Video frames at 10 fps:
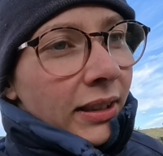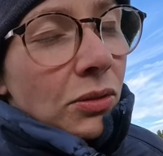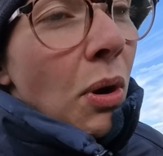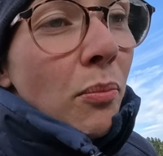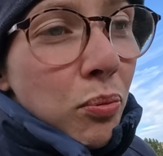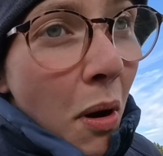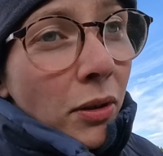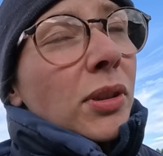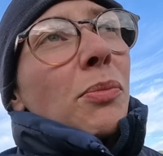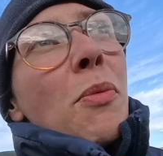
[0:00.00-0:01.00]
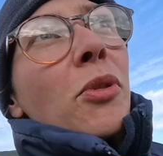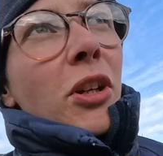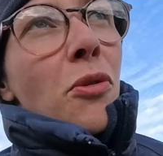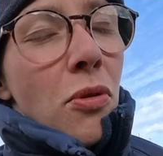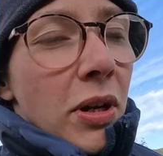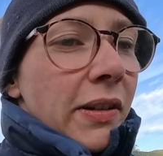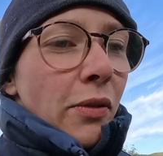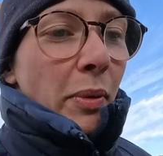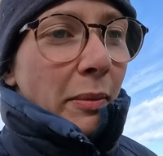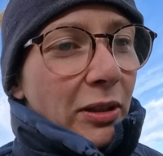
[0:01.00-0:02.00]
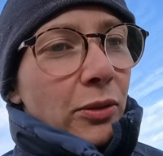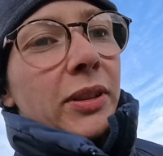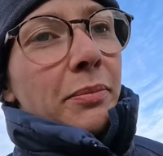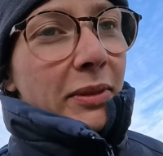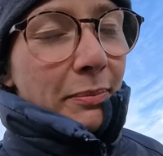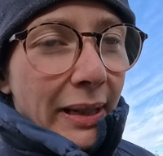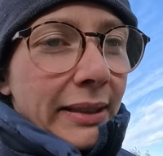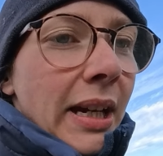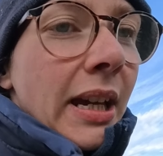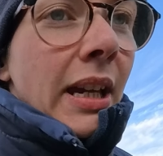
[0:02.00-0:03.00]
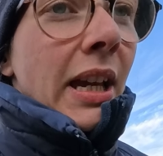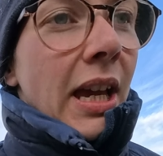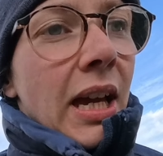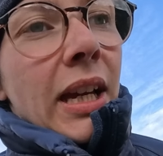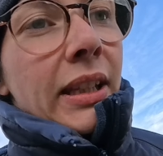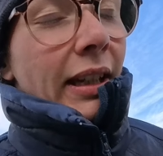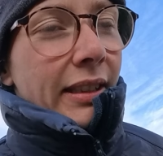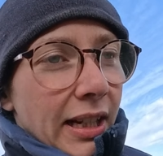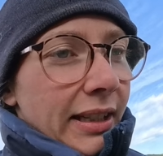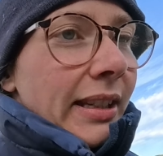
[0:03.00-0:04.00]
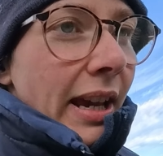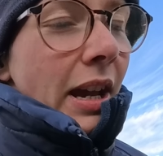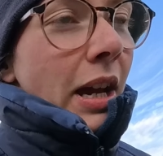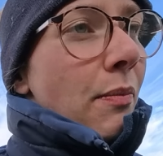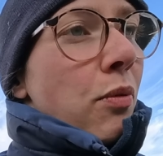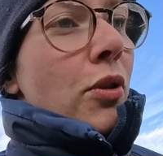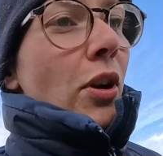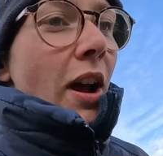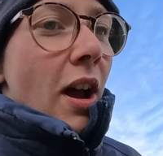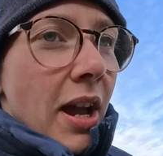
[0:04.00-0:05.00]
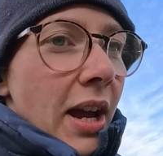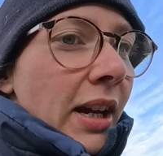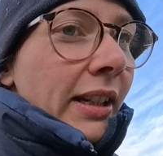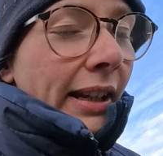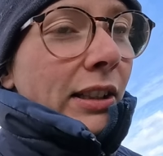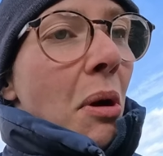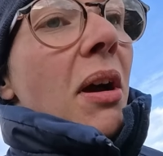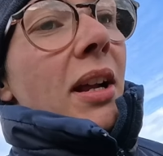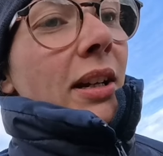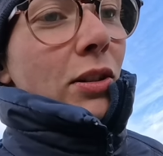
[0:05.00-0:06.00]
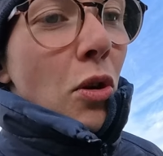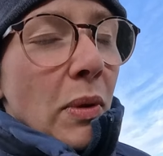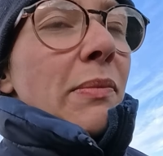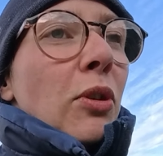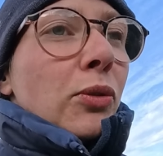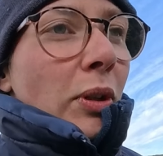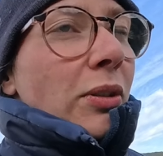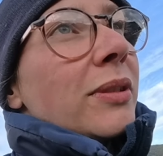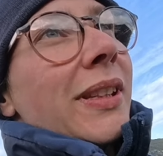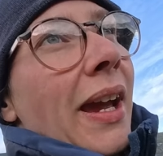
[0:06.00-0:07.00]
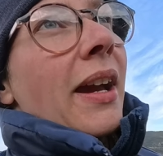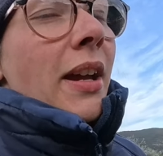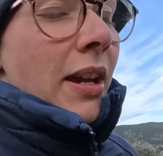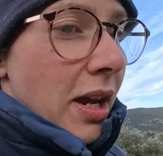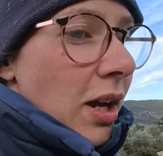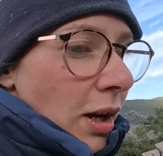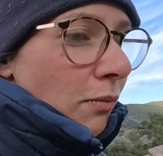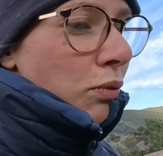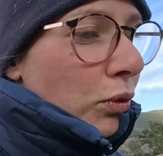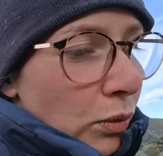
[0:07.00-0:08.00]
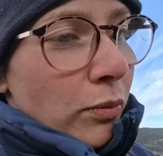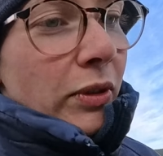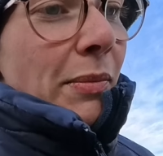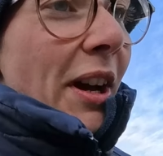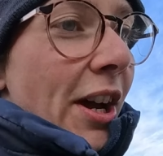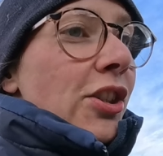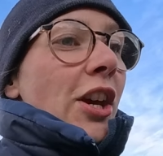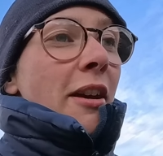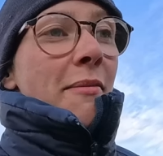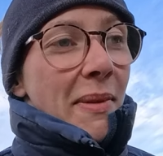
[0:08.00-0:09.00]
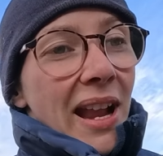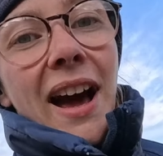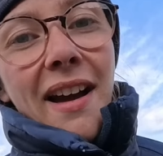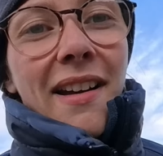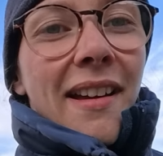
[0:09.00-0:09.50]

qui sont un poids tout simplement qui roulent, qui vont permettre de mettre, tasser la terre pour que la graine soit complètement entourée de terre pour son bon démarrage. Mais là,